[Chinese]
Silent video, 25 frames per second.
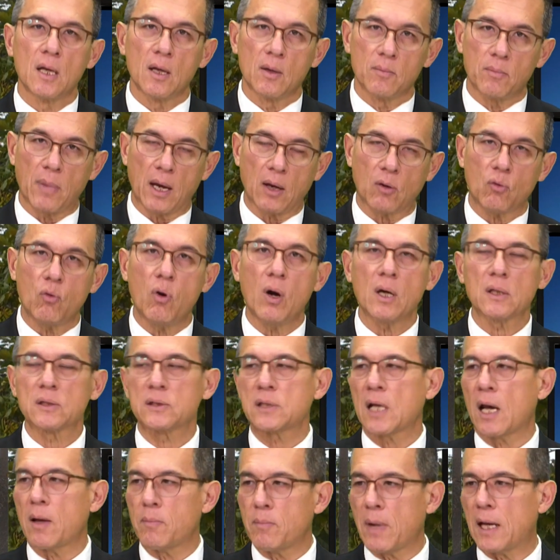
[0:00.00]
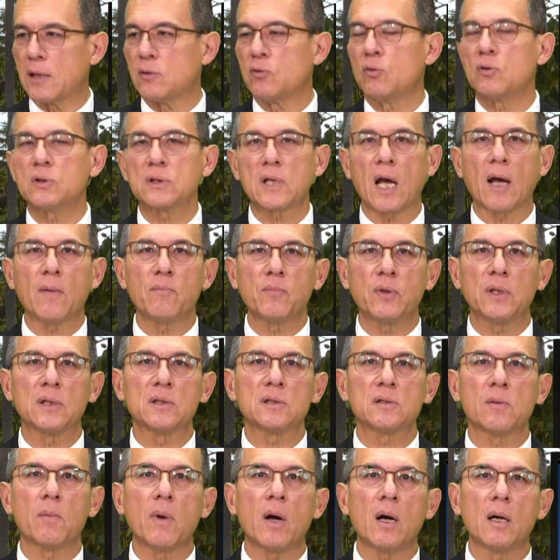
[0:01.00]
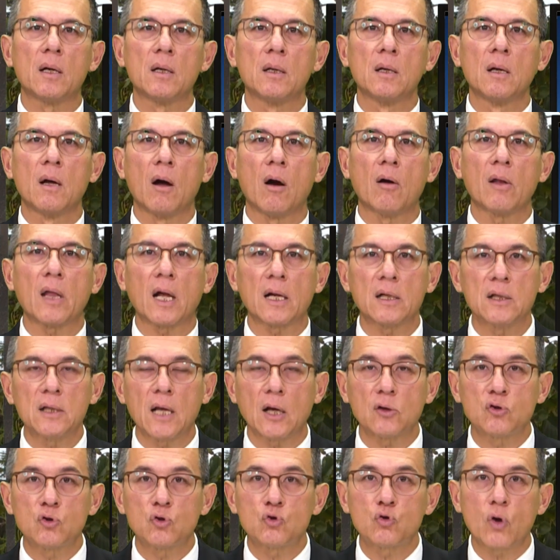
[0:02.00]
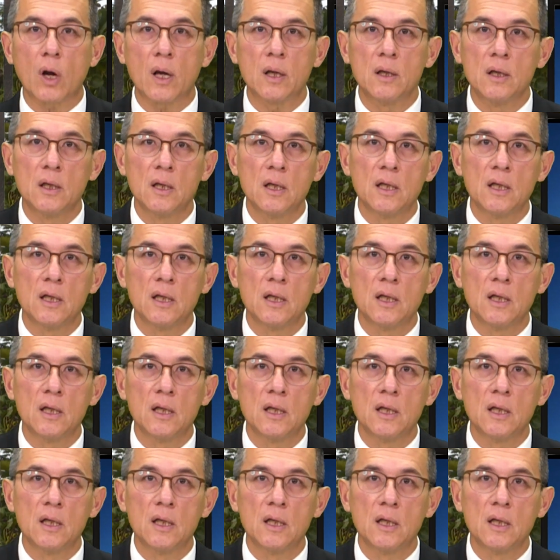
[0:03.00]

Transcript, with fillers: 买矿产、买农产品，什么澳大利亚就算。